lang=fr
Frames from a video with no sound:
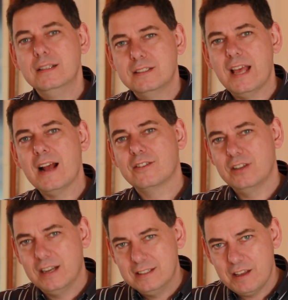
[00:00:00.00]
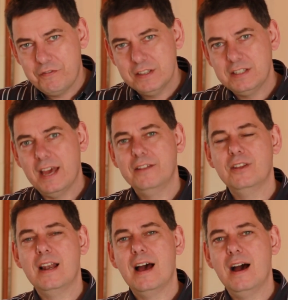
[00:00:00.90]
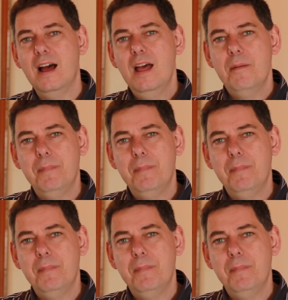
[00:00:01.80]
Certes, les Éphésiens étaient là,